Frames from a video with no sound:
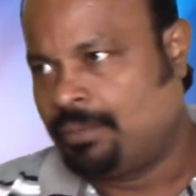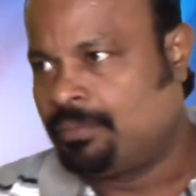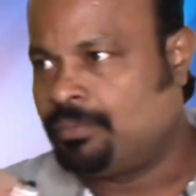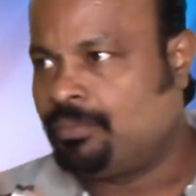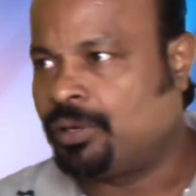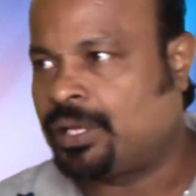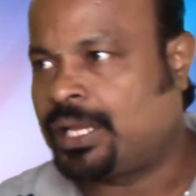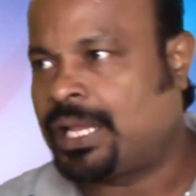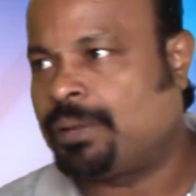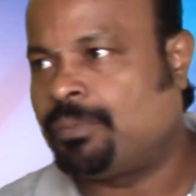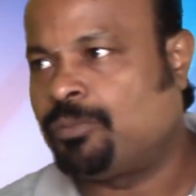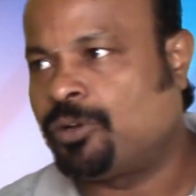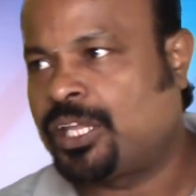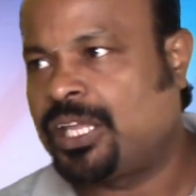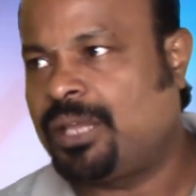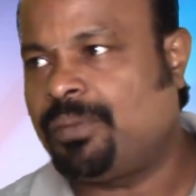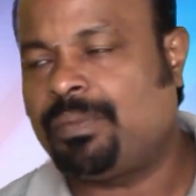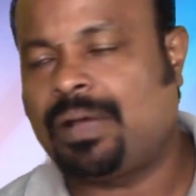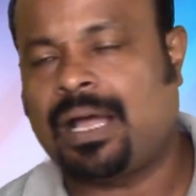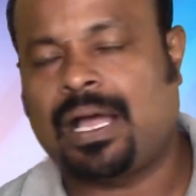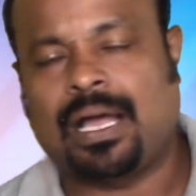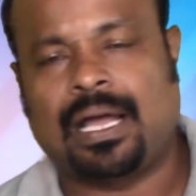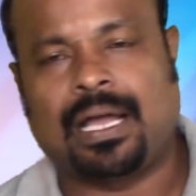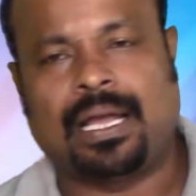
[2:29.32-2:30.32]
முக்கிய
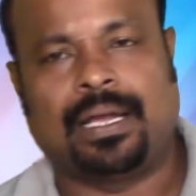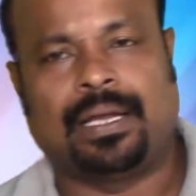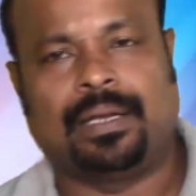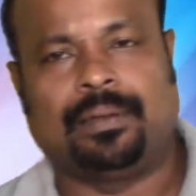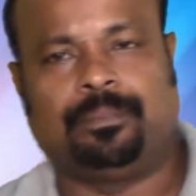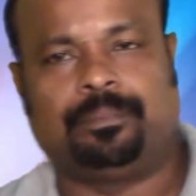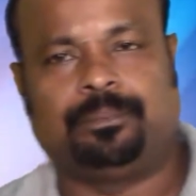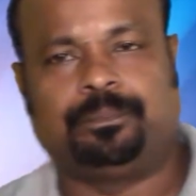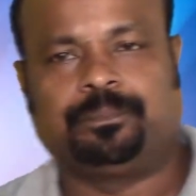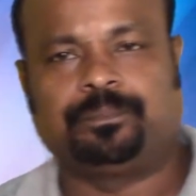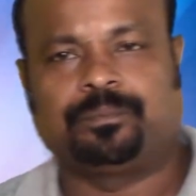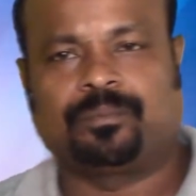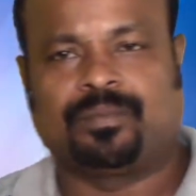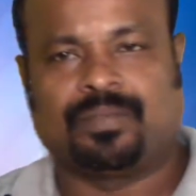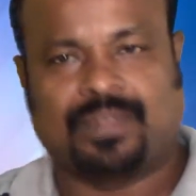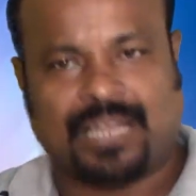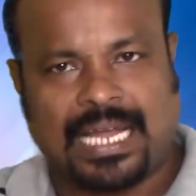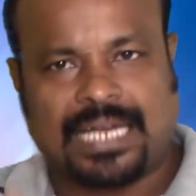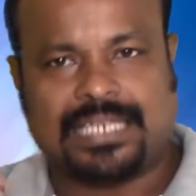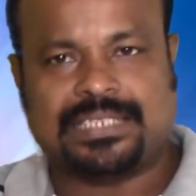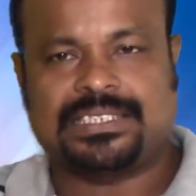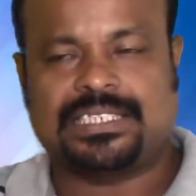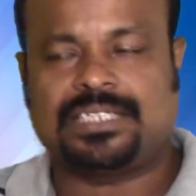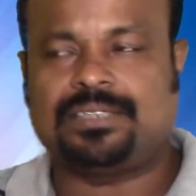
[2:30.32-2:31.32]
முக்கியமாக இந்த
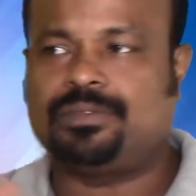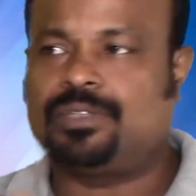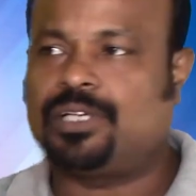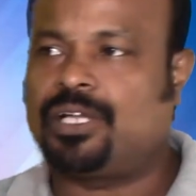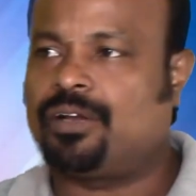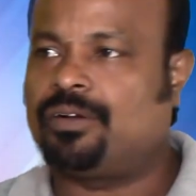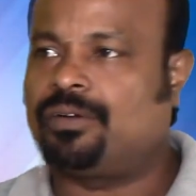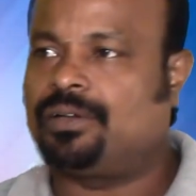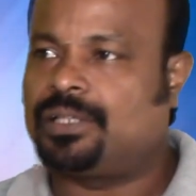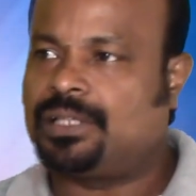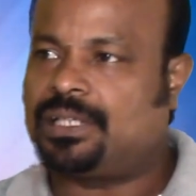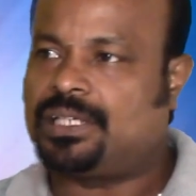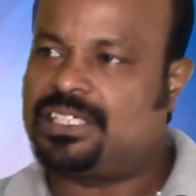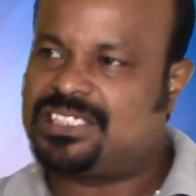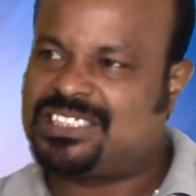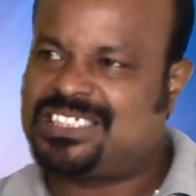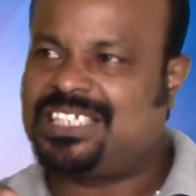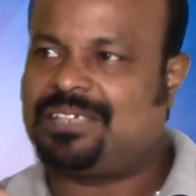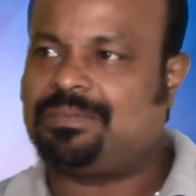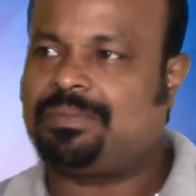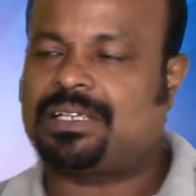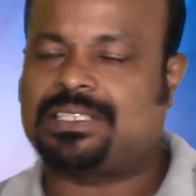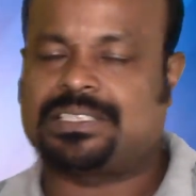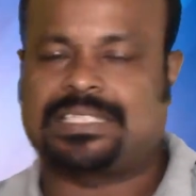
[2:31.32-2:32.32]
அன்சீன் வீடியோ வந்து
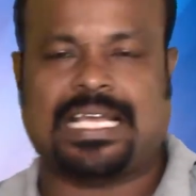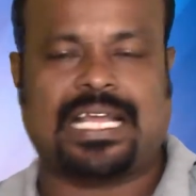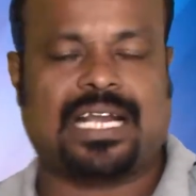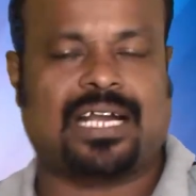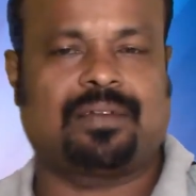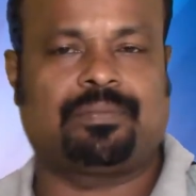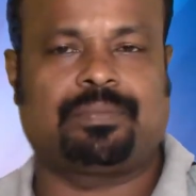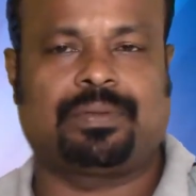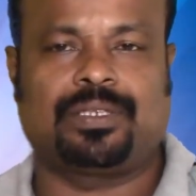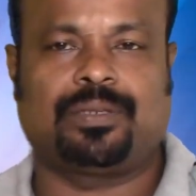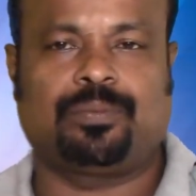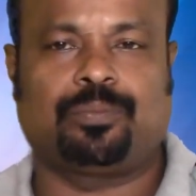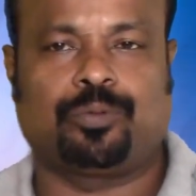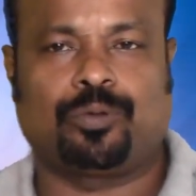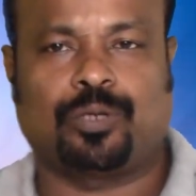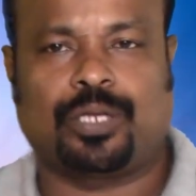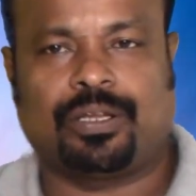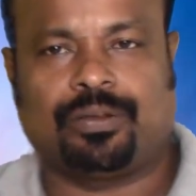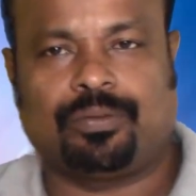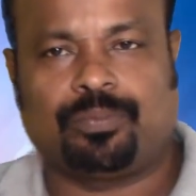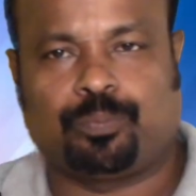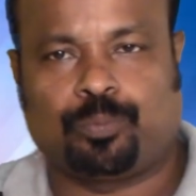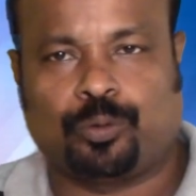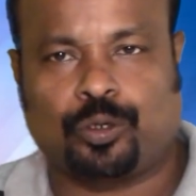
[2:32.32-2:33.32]
நிச்சயமாக சேரனை பற்றி புரிய
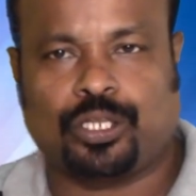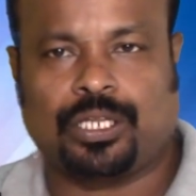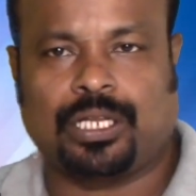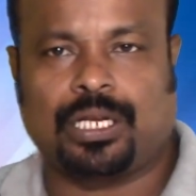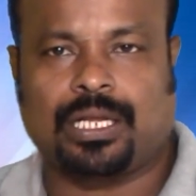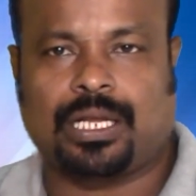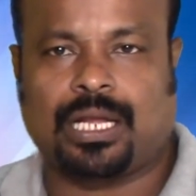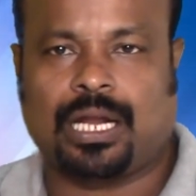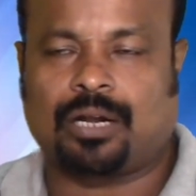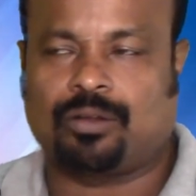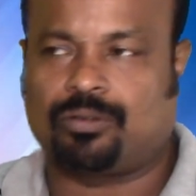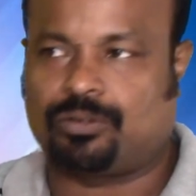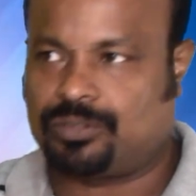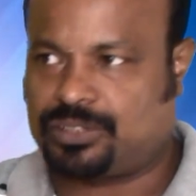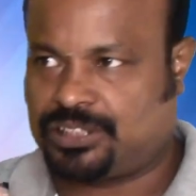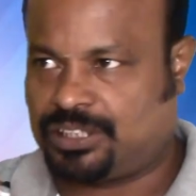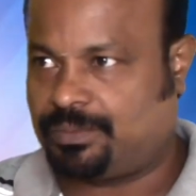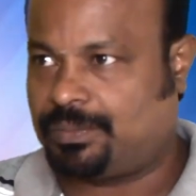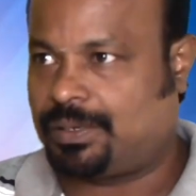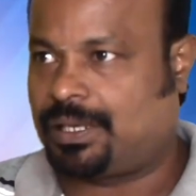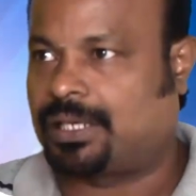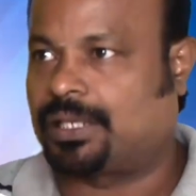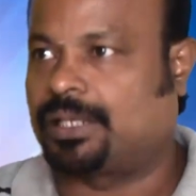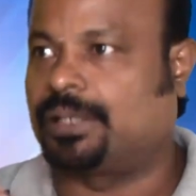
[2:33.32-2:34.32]
புரிதலுக்கான ஒரு
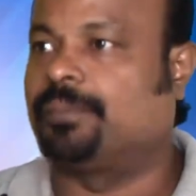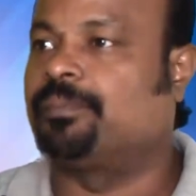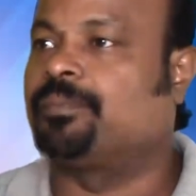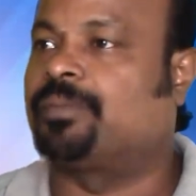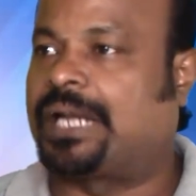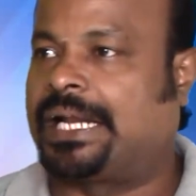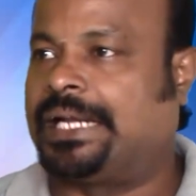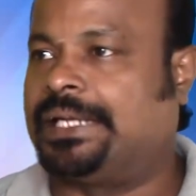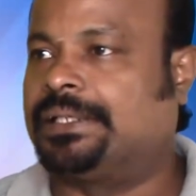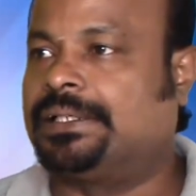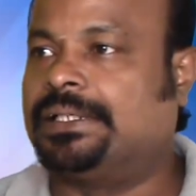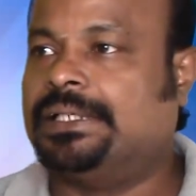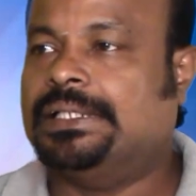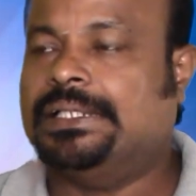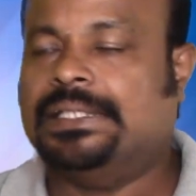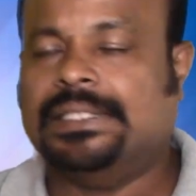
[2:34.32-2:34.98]
விஷயமா இருக்குது ரைட்